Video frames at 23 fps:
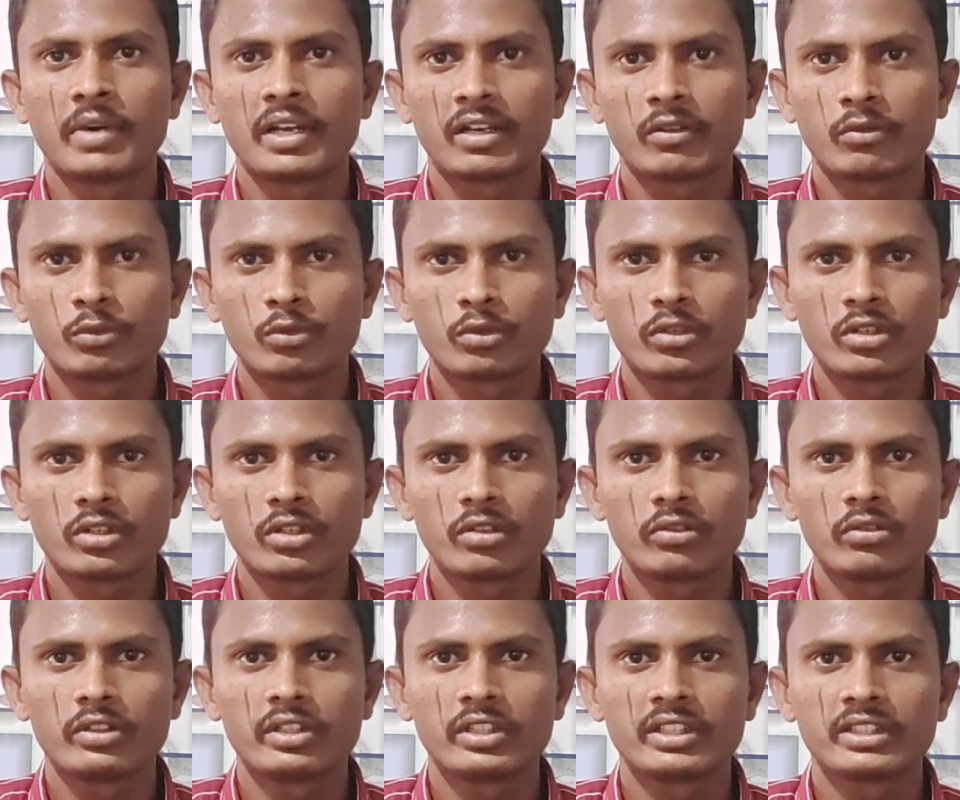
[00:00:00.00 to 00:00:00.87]
మన
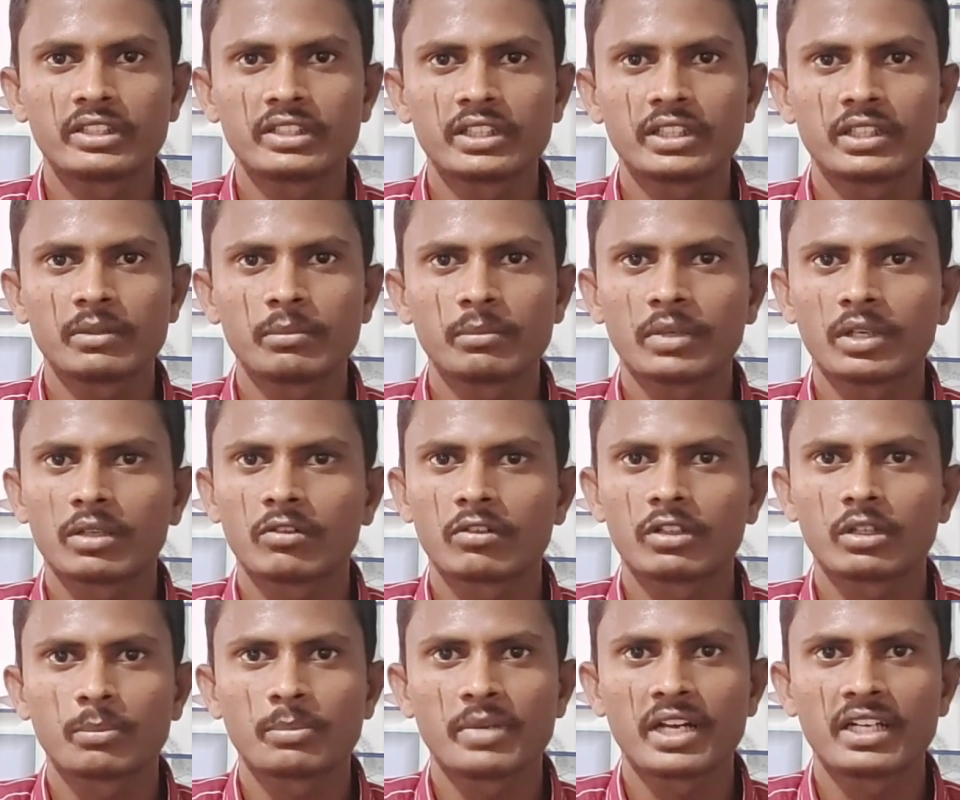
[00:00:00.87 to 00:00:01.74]
ఊర్లో ఉండేసే
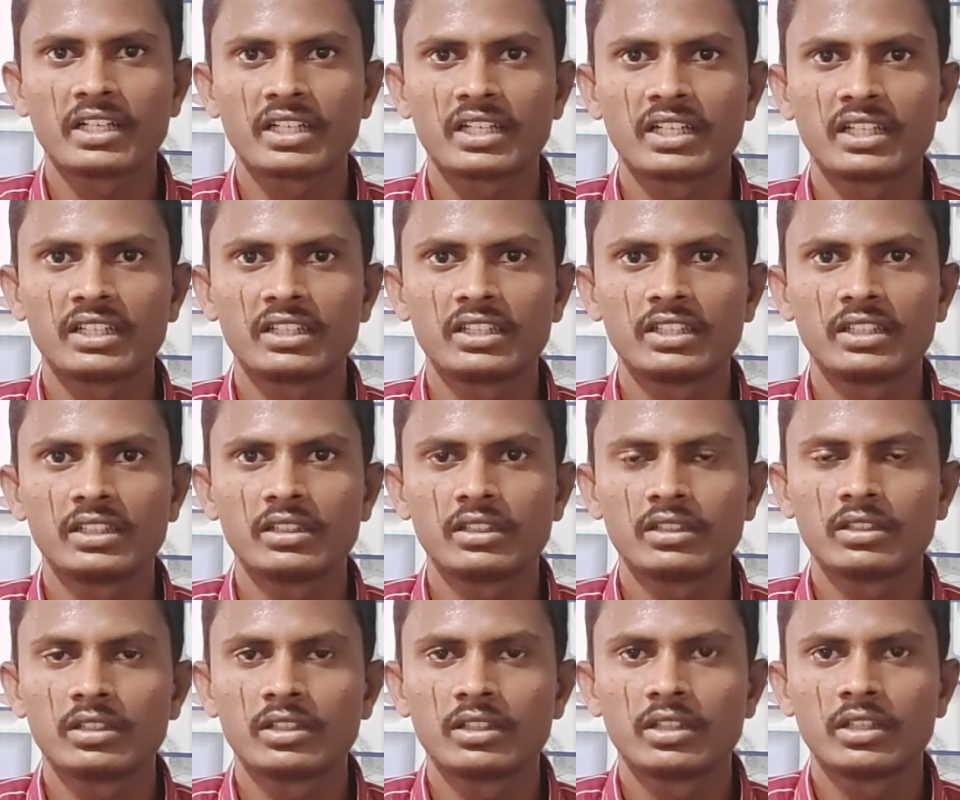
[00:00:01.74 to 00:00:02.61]
మనం ఒక బ్యాంక్ అనేది
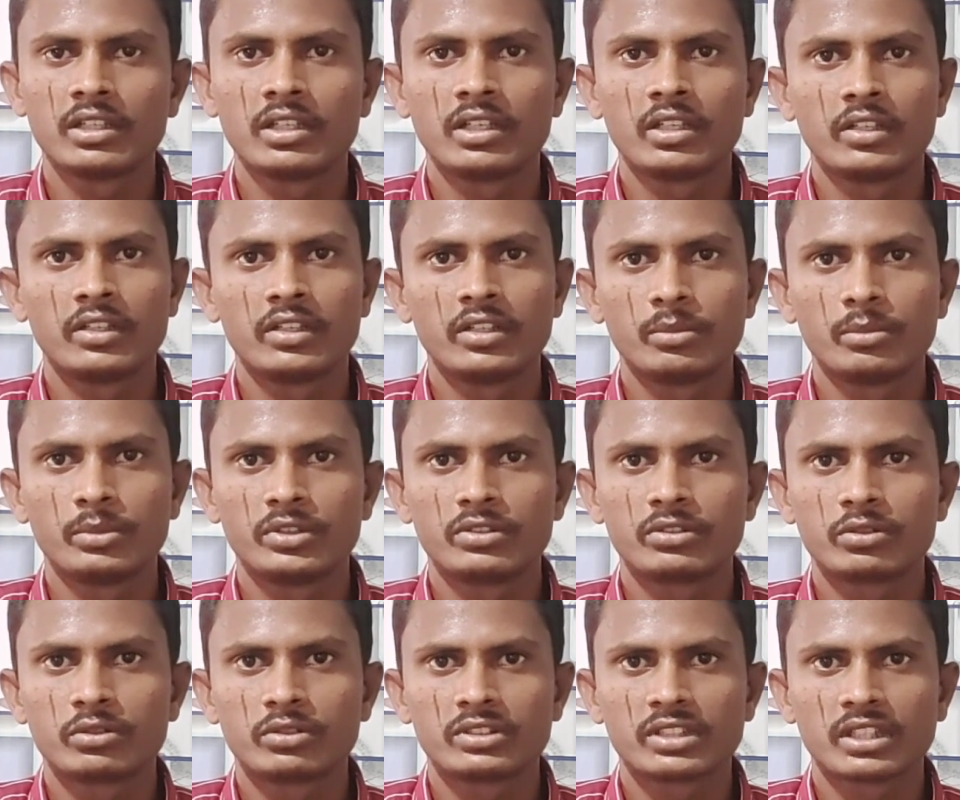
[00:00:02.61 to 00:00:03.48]

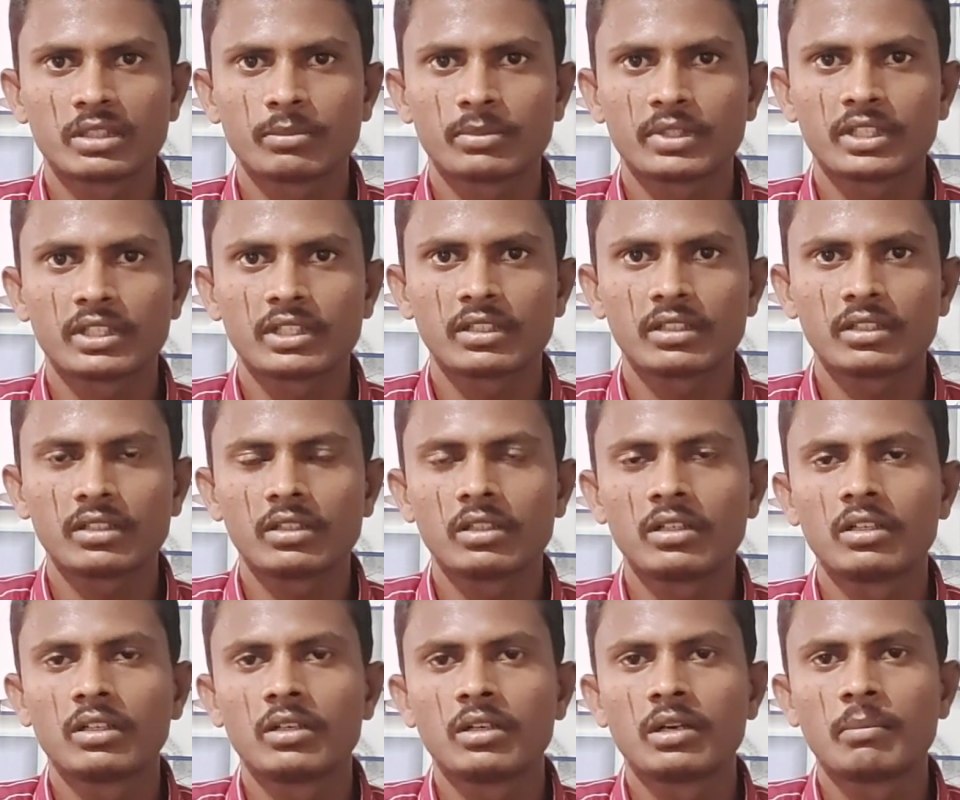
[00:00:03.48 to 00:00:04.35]
నిర్మించుకోవచ్చు అనమాట
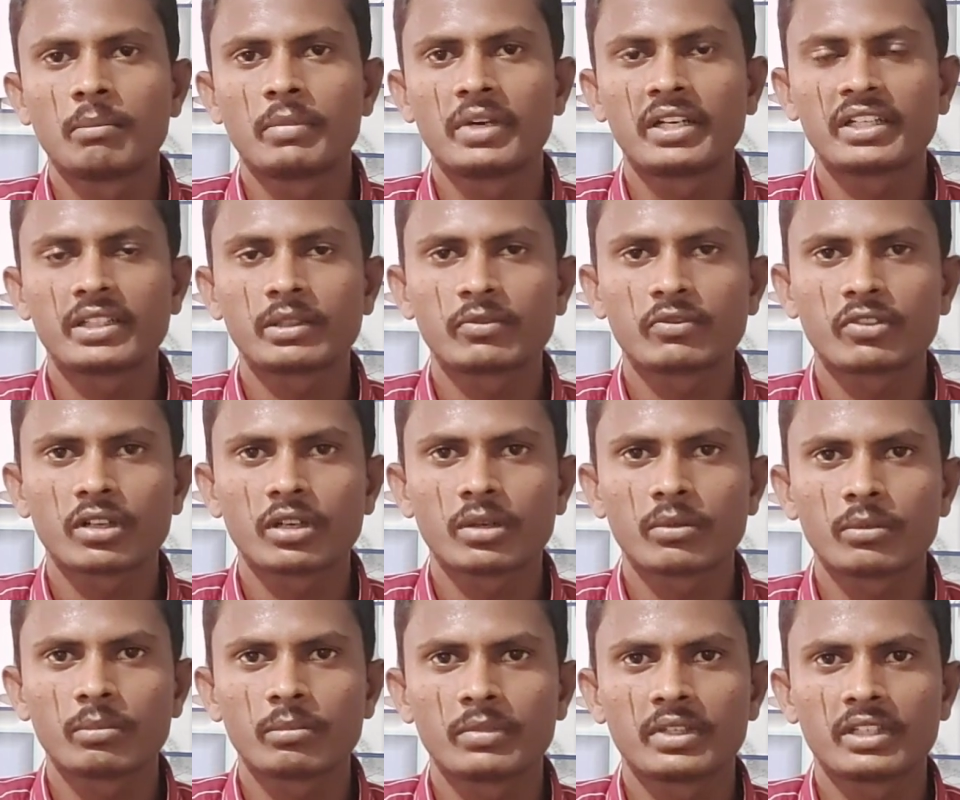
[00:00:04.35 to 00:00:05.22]
మనకి
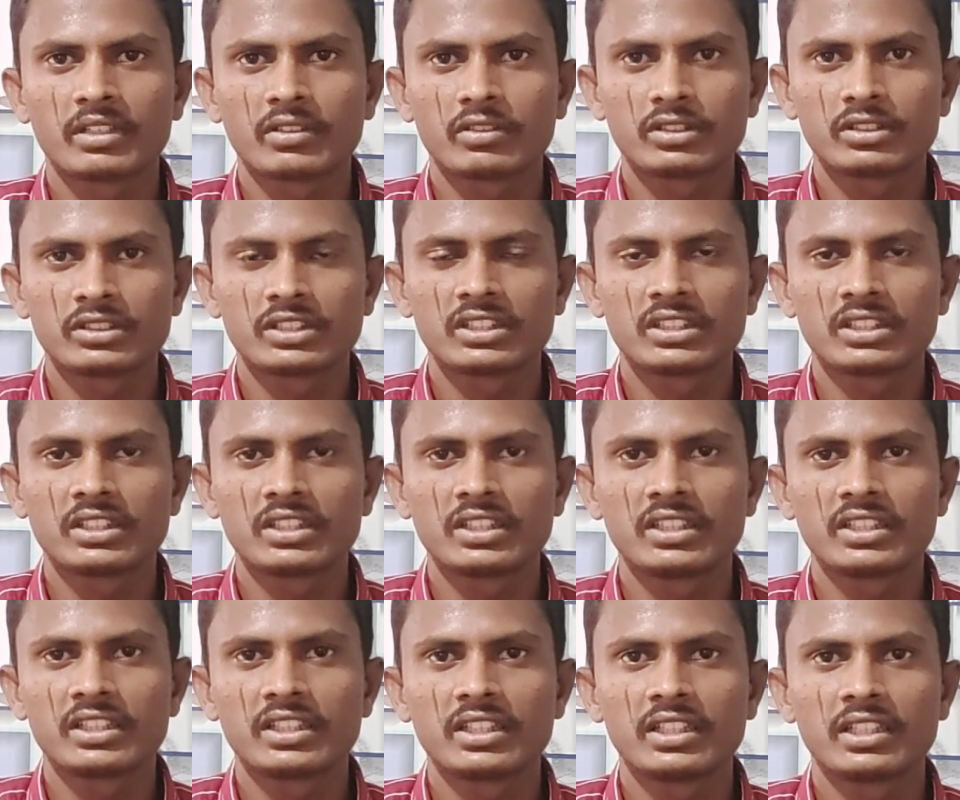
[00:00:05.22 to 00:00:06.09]
ఫ్రా మనకు వచ్చేసి
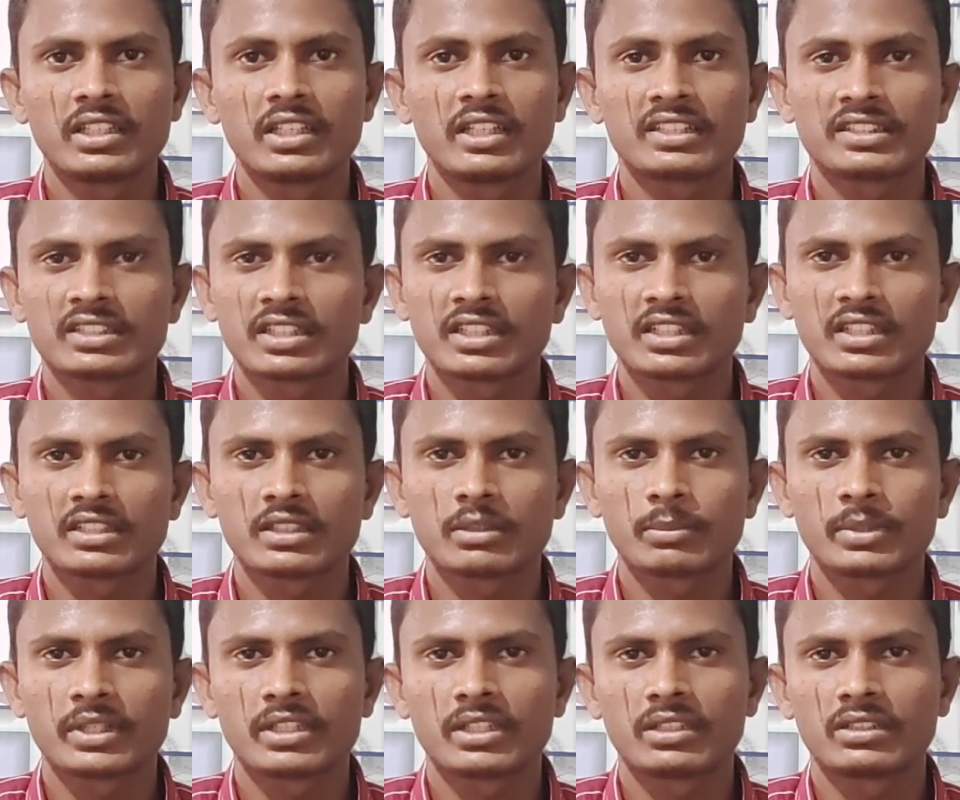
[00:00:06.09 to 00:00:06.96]
దీనికి లక్షల
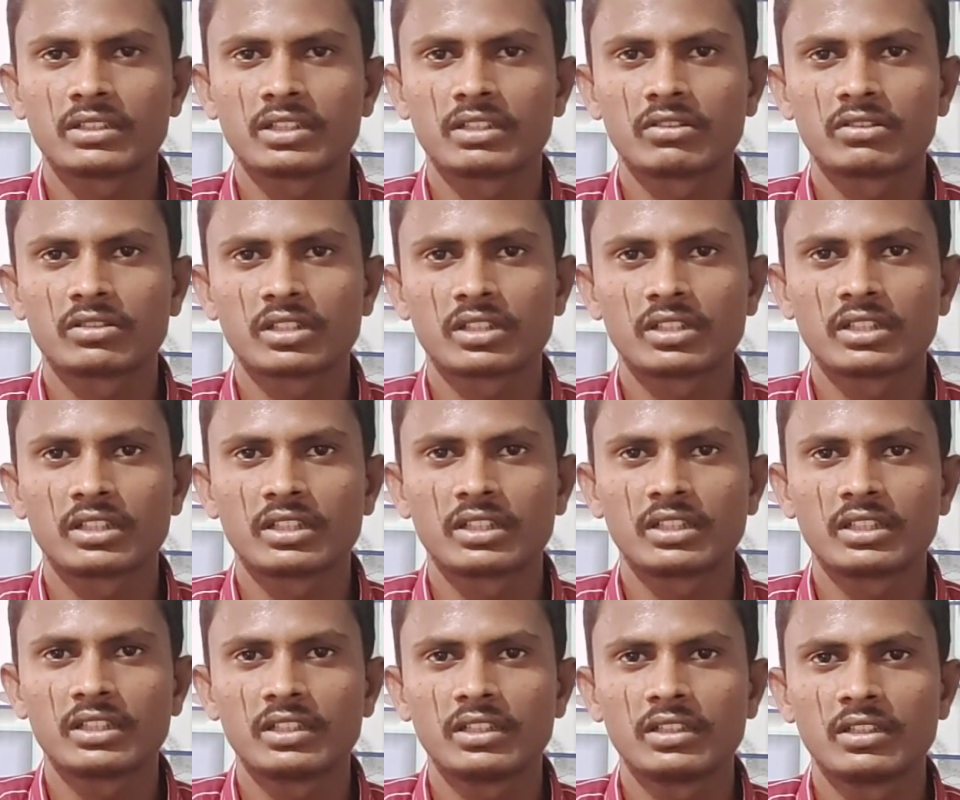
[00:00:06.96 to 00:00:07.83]
లక్షలు పెట్టాల్సిన అవసరం
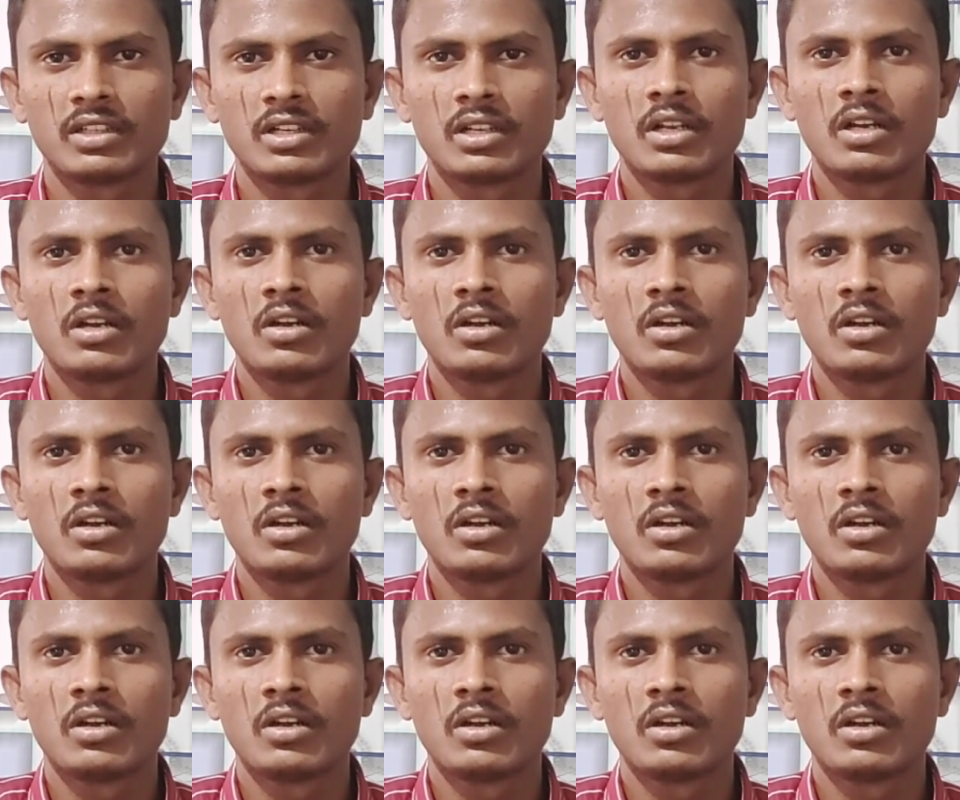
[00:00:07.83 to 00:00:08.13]
లేదండి